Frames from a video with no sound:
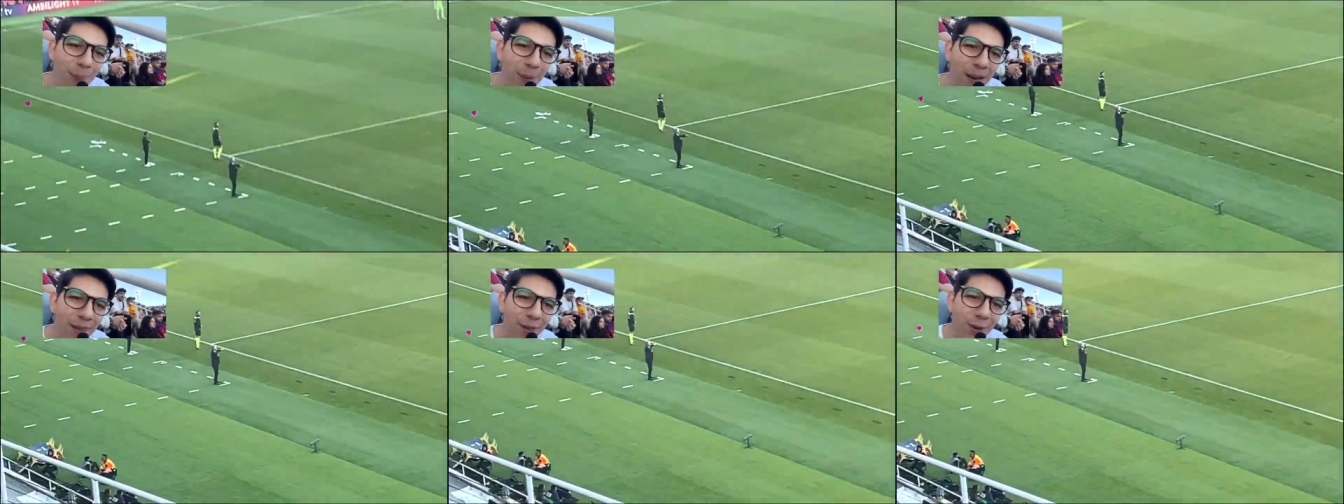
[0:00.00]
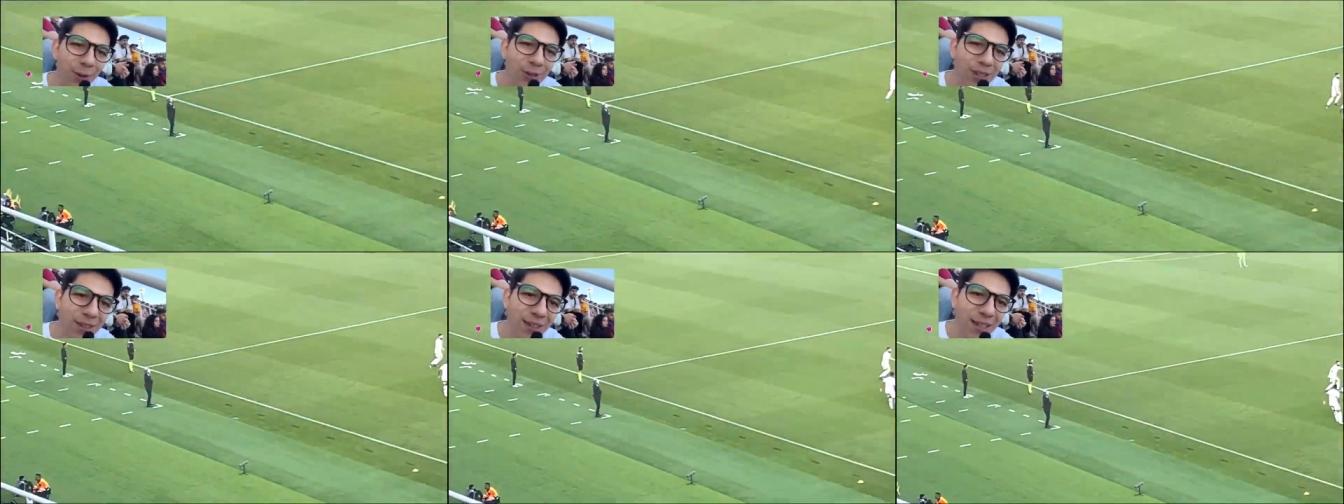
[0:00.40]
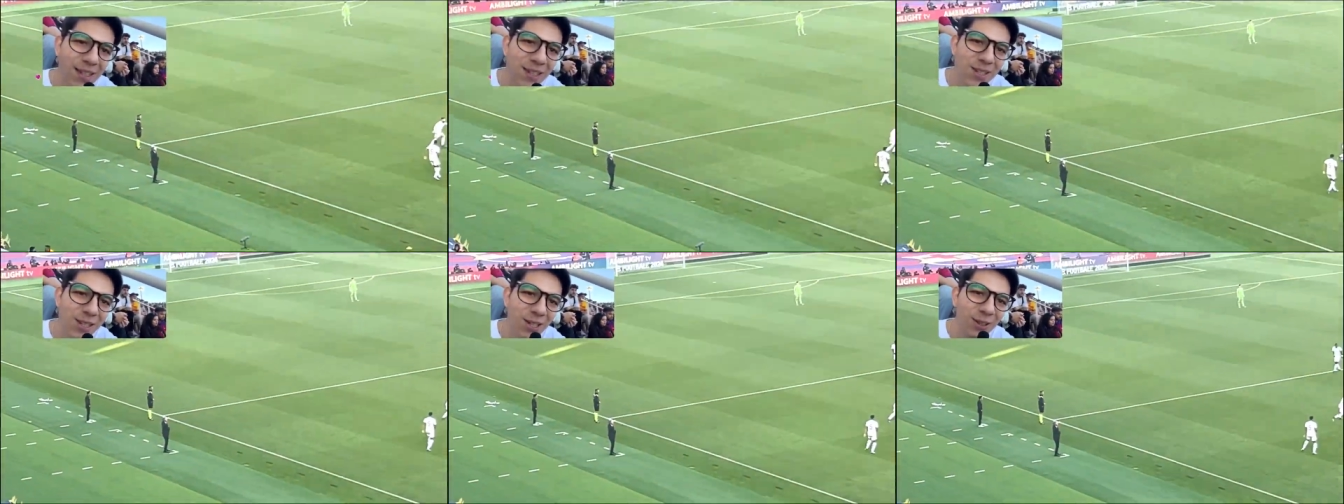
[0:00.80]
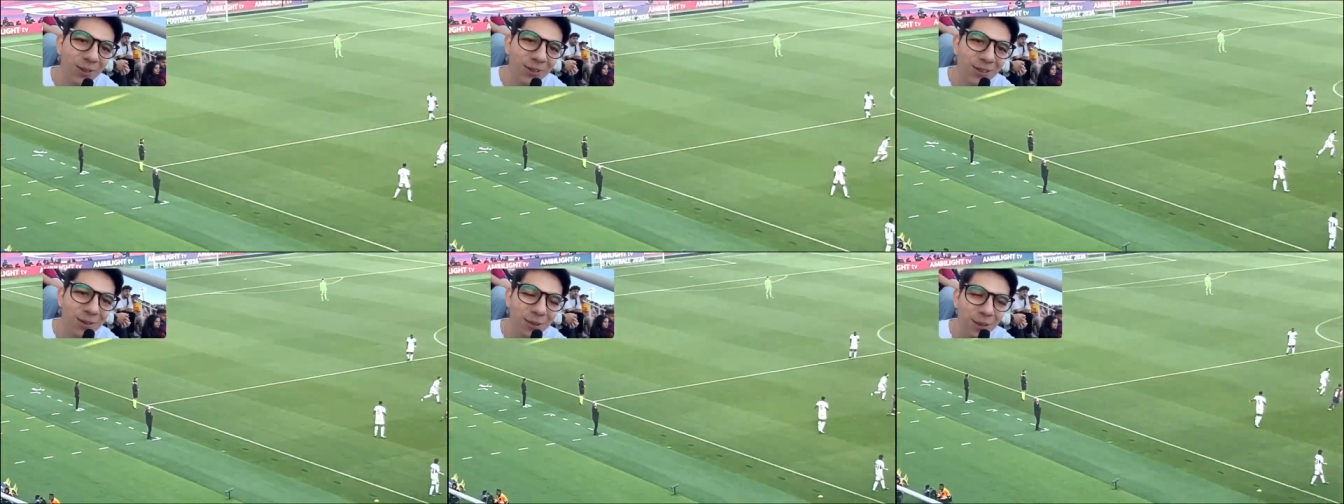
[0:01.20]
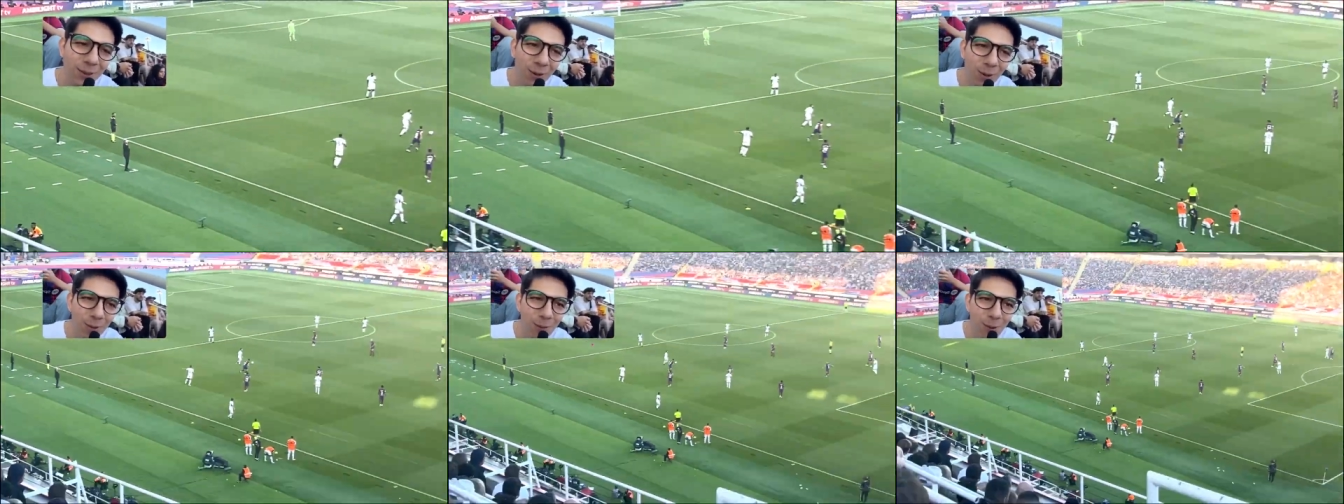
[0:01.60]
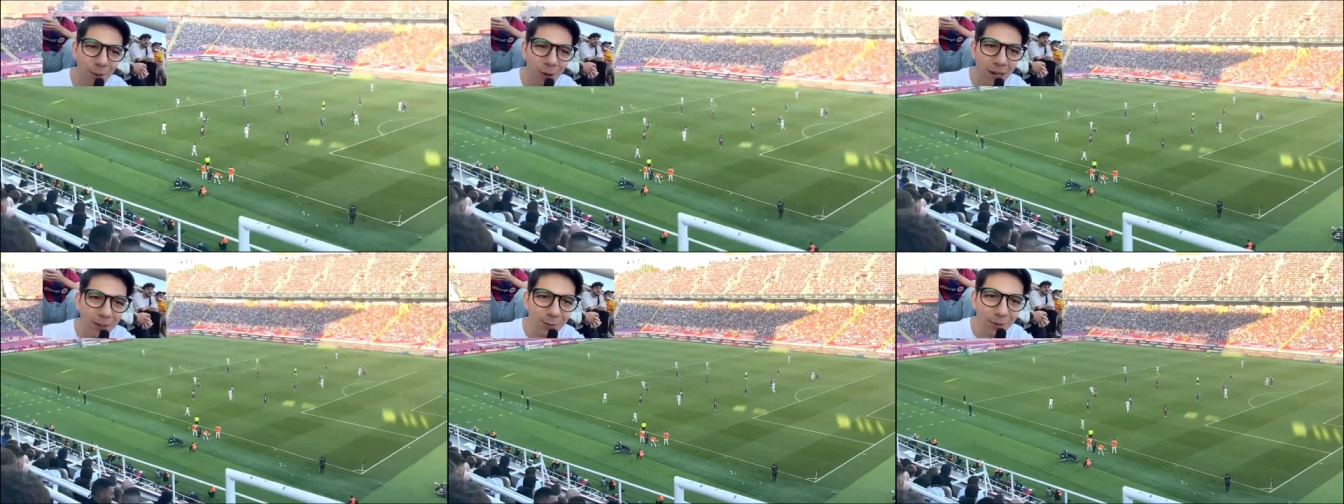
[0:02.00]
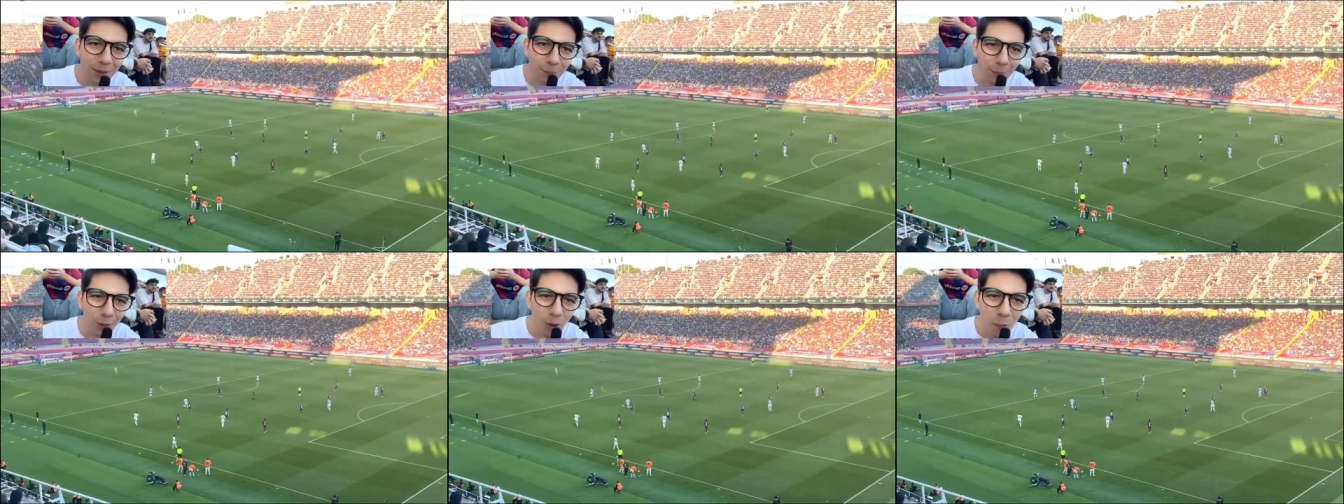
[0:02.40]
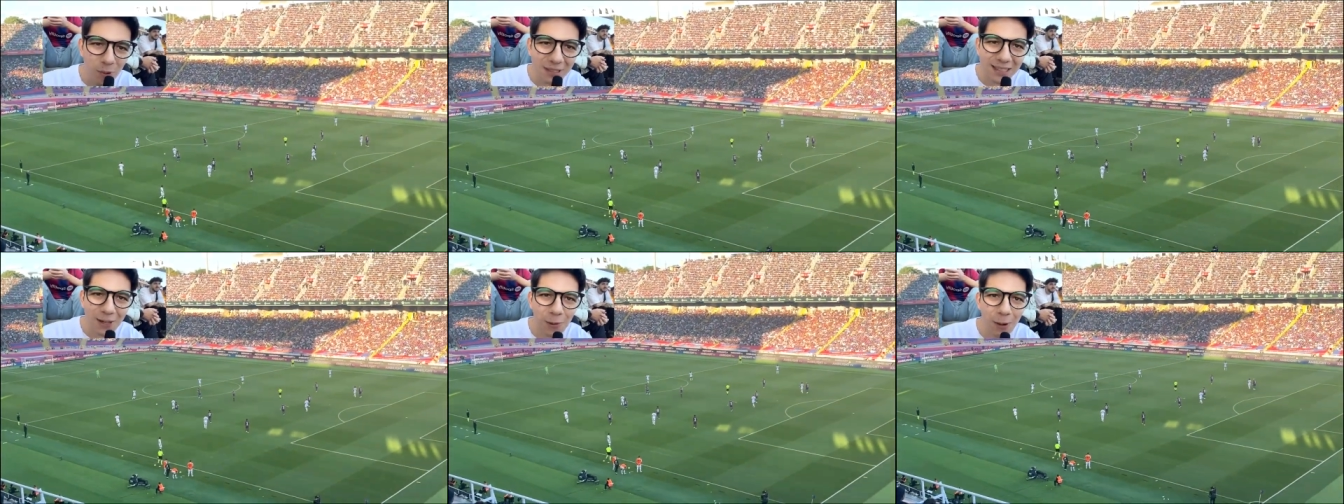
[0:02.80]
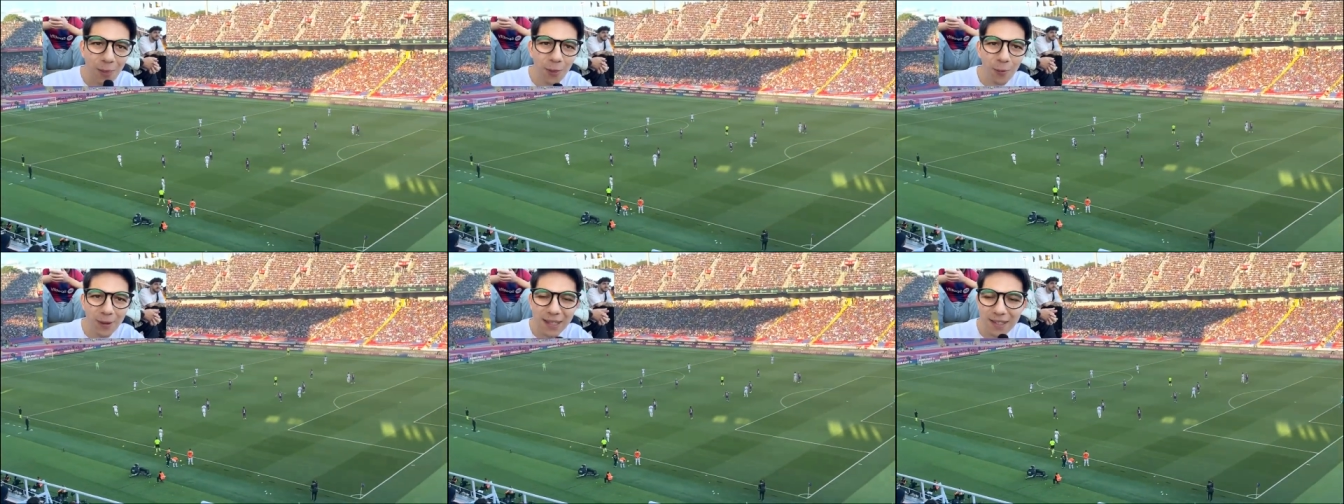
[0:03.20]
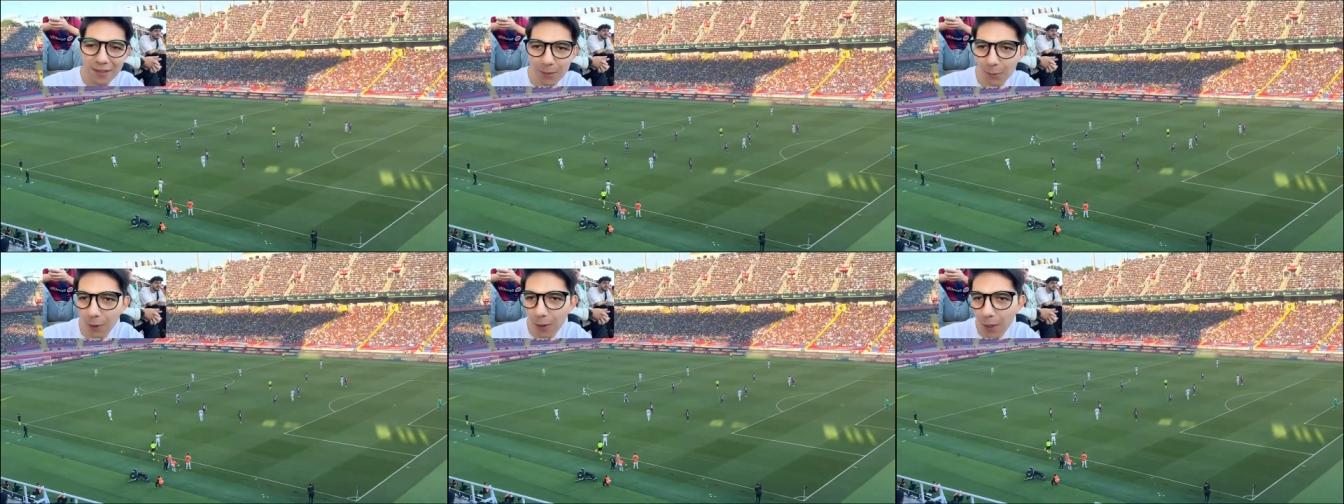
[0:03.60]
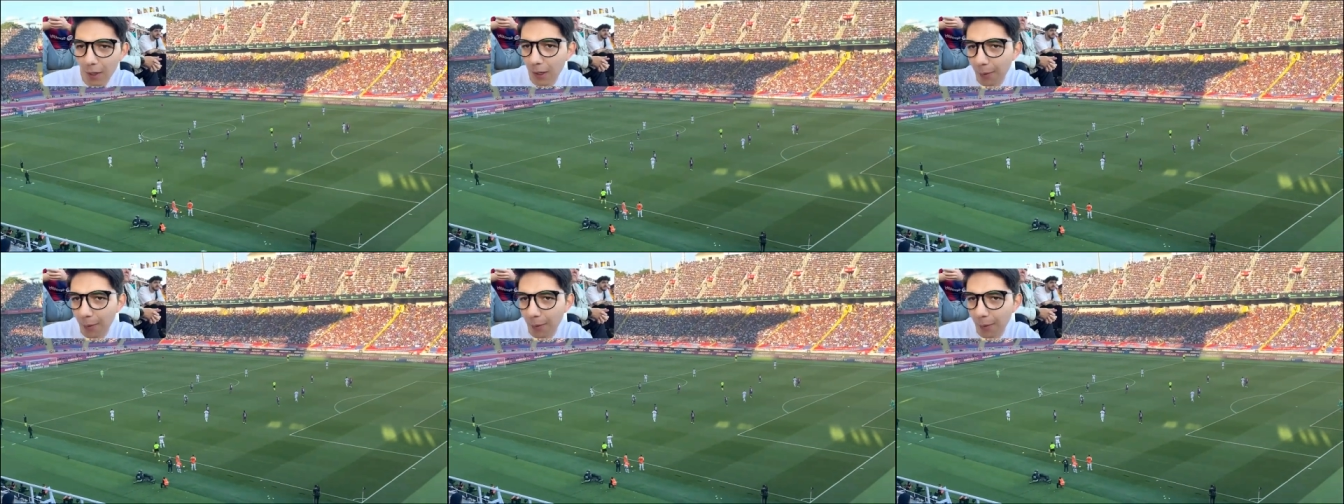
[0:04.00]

Padrote de Ancelotti viendo cómo juega su equipo y cómo está jugando bellísimo.